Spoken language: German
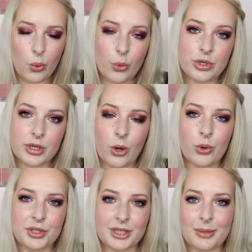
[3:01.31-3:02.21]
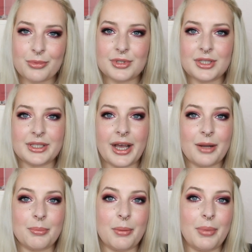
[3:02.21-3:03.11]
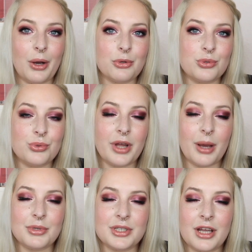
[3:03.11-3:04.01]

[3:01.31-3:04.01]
Und auch da muss ich sagen, bei Blautönen habe ich